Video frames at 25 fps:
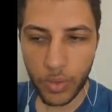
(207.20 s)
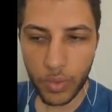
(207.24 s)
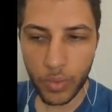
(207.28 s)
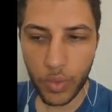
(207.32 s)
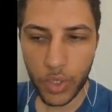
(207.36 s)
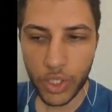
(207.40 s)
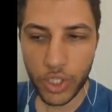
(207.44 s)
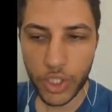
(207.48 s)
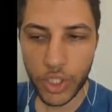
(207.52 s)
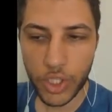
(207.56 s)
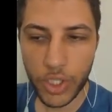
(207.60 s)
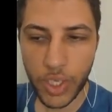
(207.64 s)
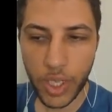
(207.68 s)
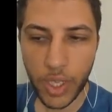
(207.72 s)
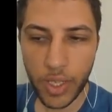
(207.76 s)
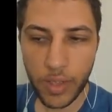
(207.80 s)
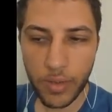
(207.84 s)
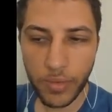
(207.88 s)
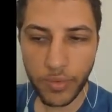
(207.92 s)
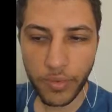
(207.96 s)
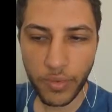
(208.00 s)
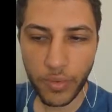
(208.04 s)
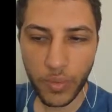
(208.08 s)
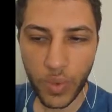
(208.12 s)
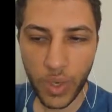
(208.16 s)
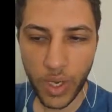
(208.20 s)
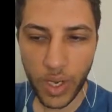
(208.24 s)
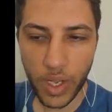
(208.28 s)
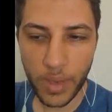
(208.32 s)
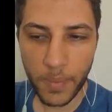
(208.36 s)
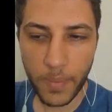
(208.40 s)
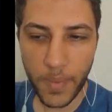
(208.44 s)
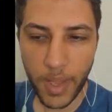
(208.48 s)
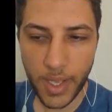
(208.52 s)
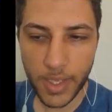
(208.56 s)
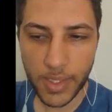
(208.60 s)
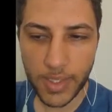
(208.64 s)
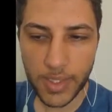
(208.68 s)
والشغف
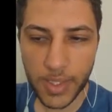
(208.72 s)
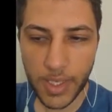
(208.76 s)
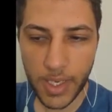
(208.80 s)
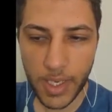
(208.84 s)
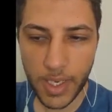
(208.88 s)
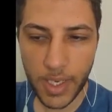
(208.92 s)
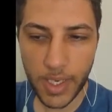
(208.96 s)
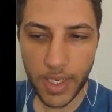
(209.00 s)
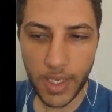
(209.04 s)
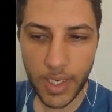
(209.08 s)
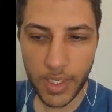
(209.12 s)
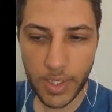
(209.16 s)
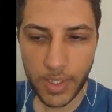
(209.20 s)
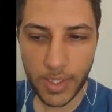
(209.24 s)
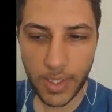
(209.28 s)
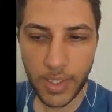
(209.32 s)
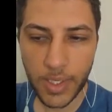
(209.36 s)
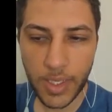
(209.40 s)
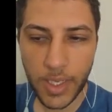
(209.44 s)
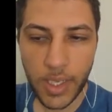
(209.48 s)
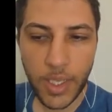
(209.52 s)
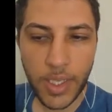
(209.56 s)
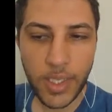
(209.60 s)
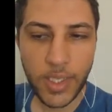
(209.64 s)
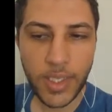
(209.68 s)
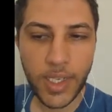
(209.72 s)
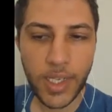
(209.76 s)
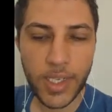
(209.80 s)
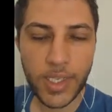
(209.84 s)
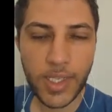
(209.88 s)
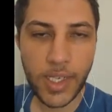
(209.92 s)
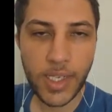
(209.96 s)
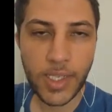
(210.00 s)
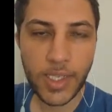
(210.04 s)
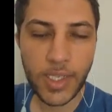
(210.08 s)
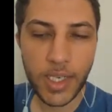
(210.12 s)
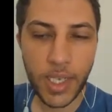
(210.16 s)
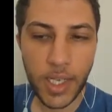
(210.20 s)
والحماس التي
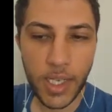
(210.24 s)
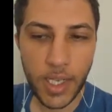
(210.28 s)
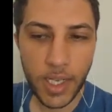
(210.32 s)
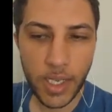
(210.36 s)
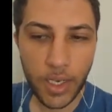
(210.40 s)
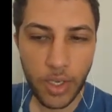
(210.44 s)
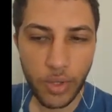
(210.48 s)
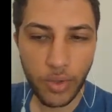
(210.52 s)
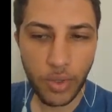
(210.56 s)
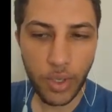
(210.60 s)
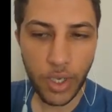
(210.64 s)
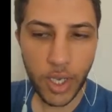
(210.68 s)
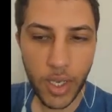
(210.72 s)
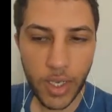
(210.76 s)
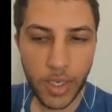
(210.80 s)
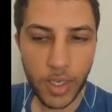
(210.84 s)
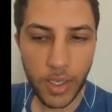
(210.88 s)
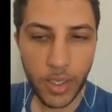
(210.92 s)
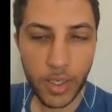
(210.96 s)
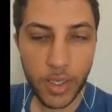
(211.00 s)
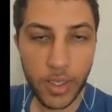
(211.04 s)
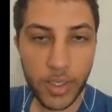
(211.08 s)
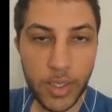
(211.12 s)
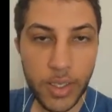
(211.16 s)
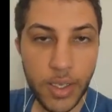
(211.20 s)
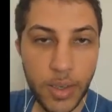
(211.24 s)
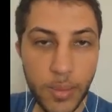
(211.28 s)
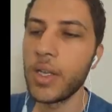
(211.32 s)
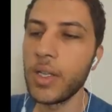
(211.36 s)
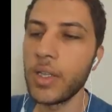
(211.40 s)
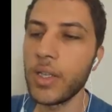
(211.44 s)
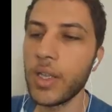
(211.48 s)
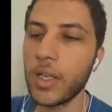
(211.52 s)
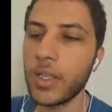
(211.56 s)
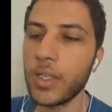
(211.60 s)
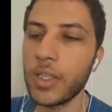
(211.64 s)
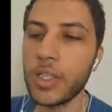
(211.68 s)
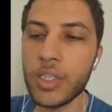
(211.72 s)
تحتاج إليها لتحقق التميز
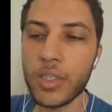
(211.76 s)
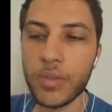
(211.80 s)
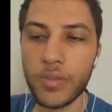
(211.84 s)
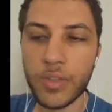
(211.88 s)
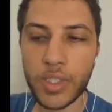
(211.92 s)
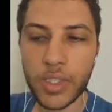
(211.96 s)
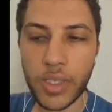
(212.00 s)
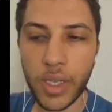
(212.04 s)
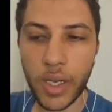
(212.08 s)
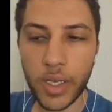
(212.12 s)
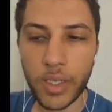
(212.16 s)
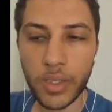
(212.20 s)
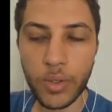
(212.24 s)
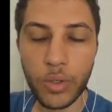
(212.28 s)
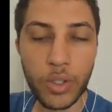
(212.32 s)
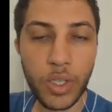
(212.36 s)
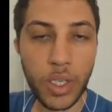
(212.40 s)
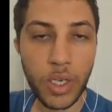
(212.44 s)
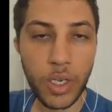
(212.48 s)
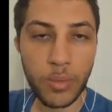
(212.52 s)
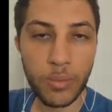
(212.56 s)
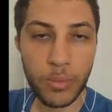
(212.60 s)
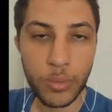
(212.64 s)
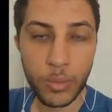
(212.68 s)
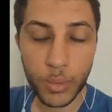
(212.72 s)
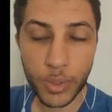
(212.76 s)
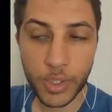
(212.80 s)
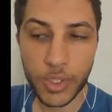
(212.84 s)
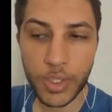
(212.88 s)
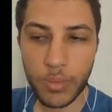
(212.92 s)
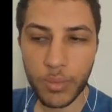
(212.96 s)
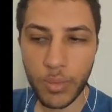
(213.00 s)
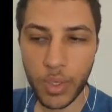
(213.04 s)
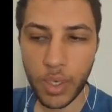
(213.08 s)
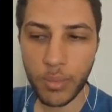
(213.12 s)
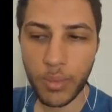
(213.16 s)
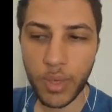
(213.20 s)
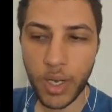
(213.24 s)
تكتشف السعادة وتنعم بمزيد
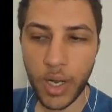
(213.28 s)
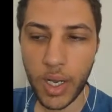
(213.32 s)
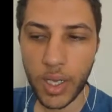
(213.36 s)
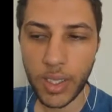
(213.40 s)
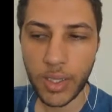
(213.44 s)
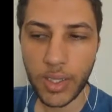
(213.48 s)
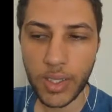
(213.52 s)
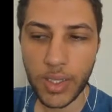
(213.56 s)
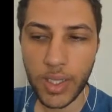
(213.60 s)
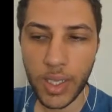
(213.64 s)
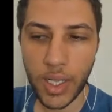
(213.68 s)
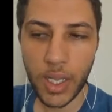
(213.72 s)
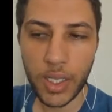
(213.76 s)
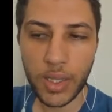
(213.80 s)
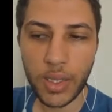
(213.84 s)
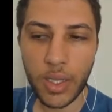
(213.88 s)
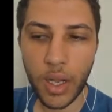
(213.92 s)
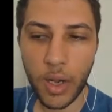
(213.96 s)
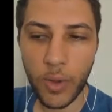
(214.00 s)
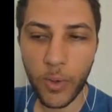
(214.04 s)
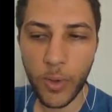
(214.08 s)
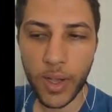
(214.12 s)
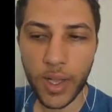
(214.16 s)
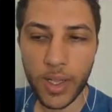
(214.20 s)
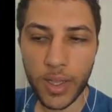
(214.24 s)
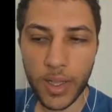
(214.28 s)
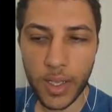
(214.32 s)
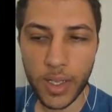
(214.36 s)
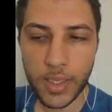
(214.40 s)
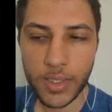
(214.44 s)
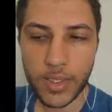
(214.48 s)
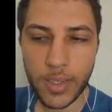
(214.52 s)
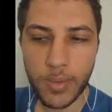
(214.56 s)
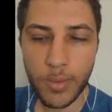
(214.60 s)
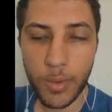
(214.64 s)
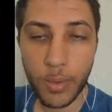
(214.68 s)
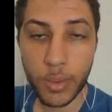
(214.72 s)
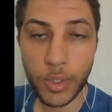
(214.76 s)
من المراحل تتخطى الأوقات
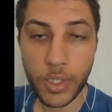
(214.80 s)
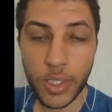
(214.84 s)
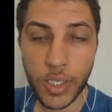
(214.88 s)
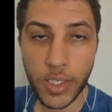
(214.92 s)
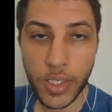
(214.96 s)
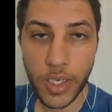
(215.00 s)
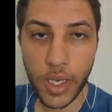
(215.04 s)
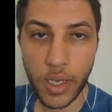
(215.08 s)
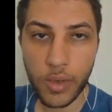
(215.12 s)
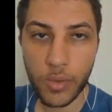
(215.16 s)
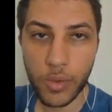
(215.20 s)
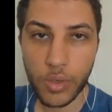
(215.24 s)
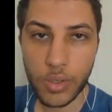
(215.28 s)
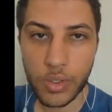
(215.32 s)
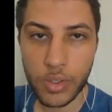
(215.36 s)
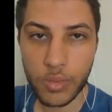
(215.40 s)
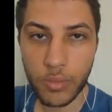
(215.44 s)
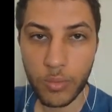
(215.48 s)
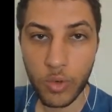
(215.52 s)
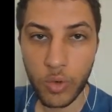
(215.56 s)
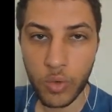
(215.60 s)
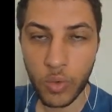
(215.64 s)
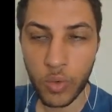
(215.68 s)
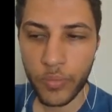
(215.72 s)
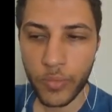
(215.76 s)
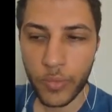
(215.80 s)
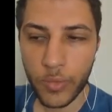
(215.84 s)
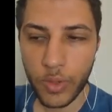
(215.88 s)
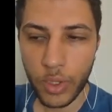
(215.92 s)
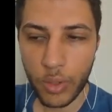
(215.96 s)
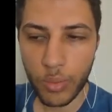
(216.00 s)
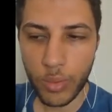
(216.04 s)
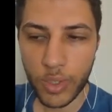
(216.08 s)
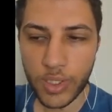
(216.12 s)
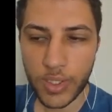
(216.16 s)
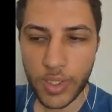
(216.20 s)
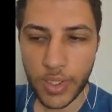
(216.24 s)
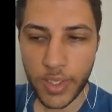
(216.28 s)
العصيبة بشجاعة وسمو
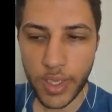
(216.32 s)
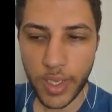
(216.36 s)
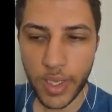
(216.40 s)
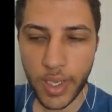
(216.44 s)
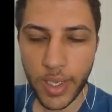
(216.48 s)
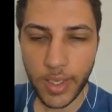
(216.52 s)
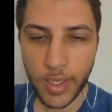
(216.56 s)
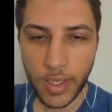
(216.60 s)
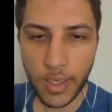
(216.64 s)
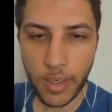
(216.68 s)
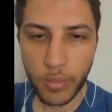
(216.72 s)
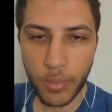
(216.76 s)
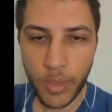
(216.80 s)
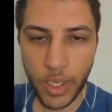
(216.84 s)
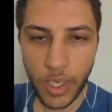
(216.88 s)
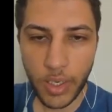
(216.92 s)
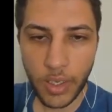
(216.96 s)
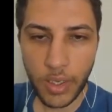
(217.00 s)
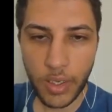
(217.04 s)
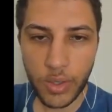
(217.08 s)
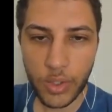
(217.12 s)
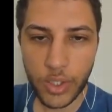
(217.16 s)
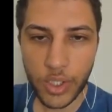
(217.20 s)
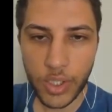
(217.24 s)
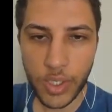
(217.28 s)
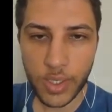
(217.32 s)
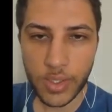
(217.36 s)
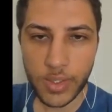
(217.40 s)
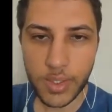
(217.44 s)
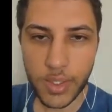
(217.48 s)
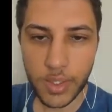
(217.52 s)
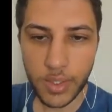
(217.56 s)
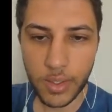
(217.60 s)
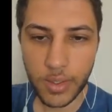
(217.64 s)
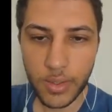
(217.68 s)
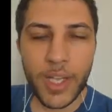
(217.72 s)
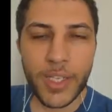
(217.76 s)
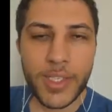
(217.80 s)
تبسط حياتك المهنية
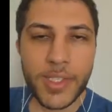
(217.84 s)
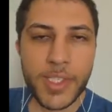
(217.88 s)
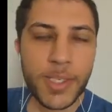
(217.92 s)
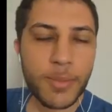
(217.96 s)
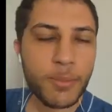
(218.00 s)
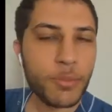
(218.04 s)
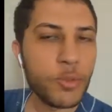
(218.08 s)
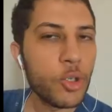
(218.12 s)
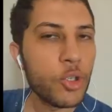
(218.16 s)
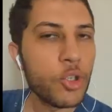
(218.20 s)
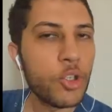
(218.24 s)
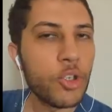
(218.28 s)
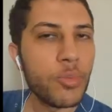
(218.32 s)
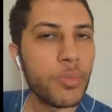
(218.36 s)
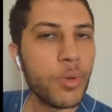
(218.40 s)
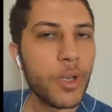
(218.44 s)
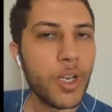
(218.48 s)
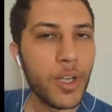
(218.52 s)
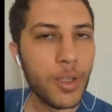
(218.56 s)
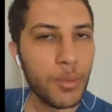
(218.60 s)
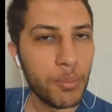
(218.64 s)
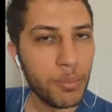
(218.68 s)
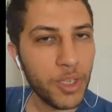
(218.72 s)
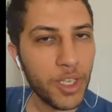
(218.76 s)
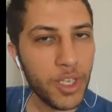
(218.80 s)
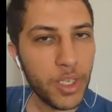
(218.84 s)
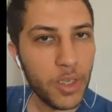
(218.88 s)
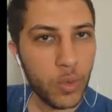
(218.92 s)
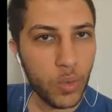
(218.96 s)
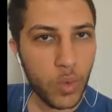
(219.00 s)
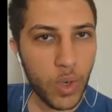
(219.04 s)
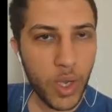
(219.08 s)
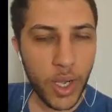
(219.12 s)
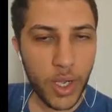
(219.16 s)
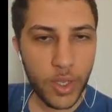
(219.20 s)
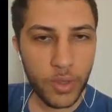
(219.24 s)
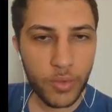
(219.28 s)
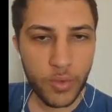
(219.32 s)
والشخصية قسم كتبه ل
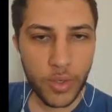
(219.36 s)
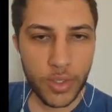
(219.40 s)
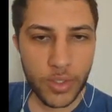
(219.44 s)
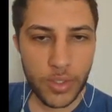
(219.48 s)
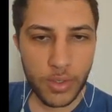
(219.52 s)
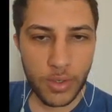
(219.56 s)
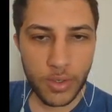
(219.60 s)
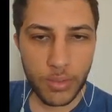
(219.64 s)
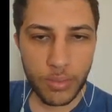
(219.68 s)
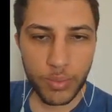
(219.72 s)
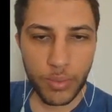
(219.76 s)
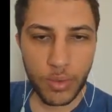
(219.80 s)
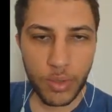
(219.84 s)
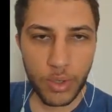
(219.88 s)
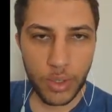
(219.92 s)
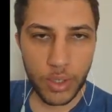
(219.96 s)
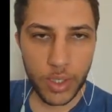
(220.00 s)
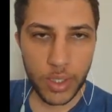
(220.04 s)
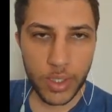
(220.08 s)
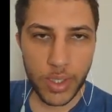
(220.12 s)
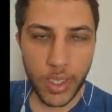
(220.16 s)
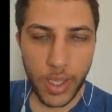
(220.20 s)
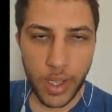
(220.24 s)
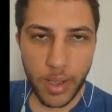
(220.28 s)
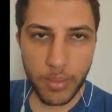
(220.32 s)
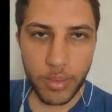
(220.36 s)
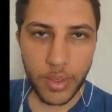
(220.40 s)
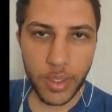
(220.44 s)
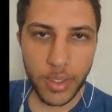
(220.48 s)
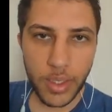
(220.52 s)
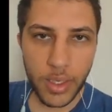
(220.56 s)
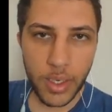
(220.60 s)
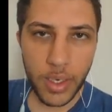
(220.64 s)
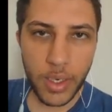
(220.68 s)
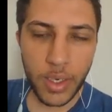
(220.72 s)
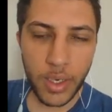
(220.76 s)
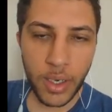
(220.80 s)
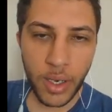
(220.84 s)
101 فصل كل كتاب
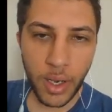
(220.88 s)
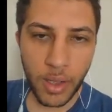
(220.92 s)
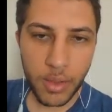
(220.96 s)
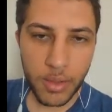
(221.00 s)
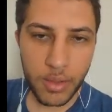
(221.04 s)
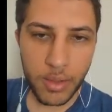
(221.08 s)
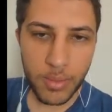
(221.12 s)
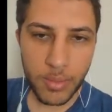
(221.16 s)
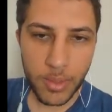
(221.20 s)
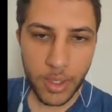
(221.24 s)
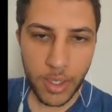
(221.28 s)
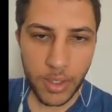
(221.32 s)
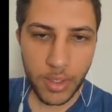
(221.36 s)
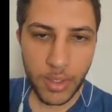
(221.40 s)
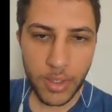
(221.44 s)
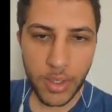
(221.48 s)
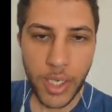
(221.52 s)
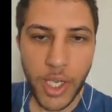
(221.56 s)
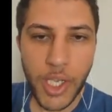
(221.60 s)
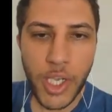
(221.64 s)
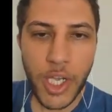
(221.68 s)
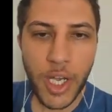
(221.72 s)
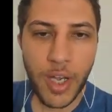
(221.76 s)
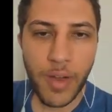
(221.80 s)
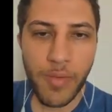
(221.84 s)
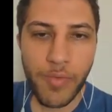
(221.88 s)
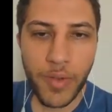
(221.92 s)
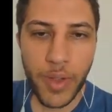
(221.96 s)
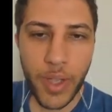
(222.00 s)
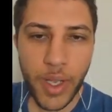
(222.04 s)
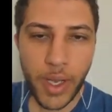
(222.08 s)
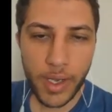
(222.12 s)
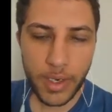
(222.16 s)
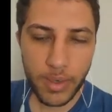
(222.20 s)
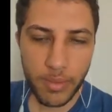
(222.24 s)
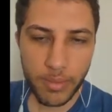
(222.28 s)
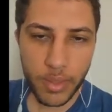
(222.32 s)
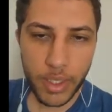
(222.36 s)
لدليل العظمة هي
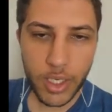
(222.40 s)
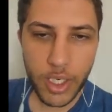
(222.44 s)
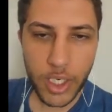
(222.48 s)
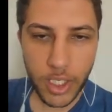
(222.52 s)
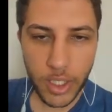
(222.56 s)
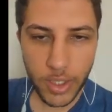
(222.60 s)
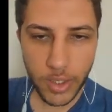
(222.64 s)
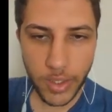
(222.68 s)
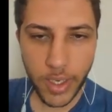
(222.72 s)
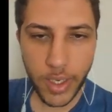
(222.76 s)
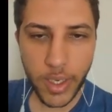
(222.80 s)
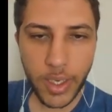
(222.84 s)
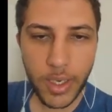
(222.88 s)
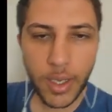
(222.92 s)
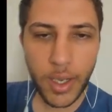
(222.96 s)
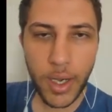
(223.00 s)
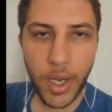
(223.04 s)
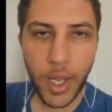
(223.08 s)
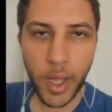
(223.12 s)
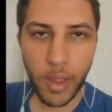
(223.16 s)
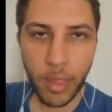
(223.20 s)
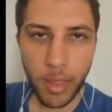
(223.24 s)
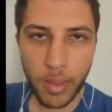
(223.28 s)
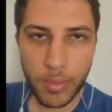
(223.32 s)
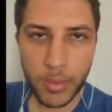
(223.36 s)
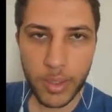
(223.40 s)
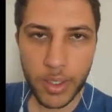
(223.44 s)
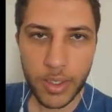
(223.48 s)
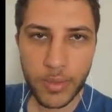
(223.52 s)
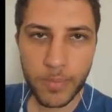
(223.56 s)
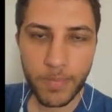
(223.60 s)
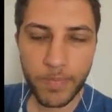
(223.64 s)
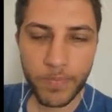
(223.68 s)
أفكار ترشدك للعظمة